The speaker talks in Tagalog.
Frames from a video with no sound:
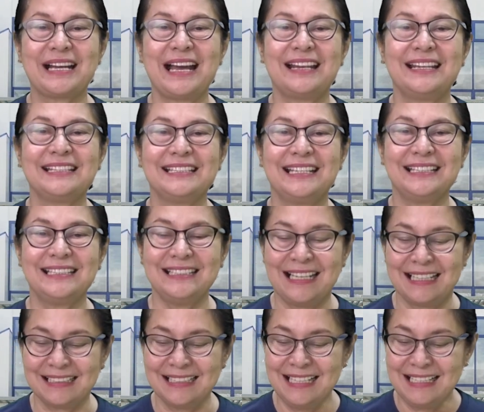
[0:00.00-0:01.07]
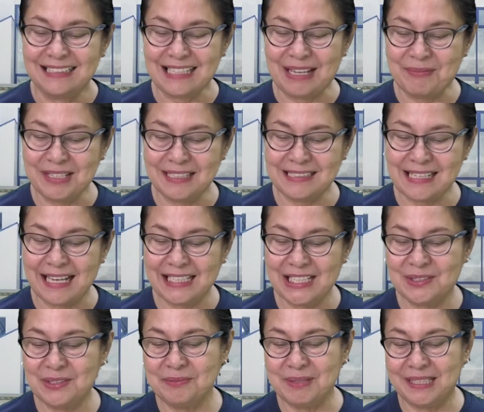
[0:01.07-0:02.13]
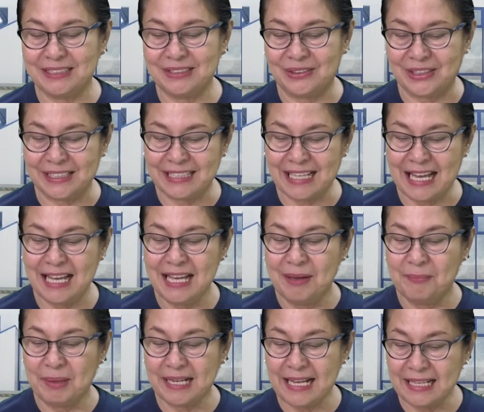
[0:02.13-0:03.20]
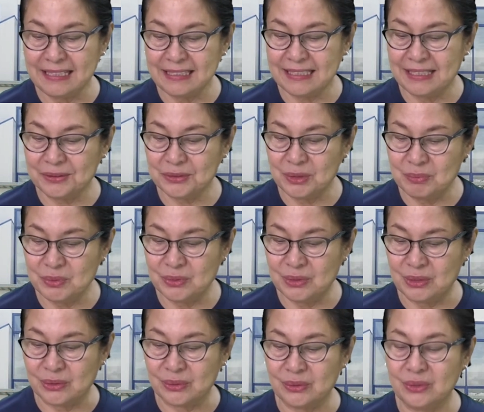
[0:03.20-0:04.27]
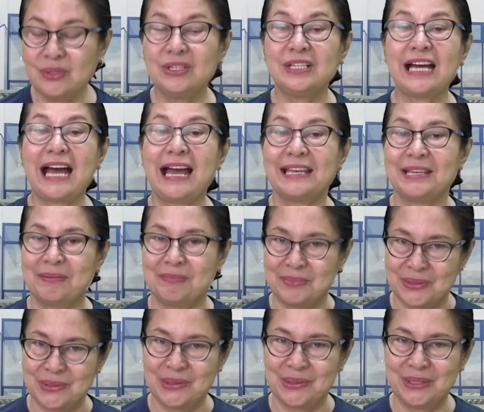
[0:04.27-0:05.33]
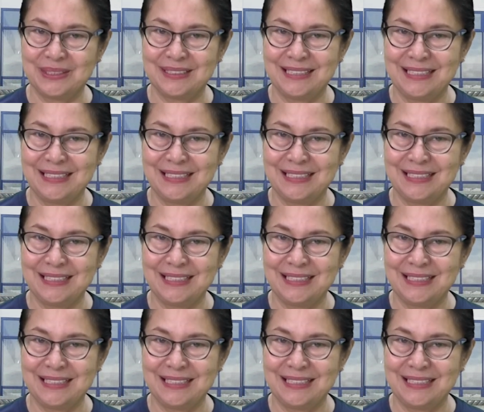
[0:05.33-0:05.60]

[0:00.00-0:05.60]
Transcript: Pangalan niya Idang. Sabi niya sa akin, ano Victoria, parati kang tumulong kung kaya mo.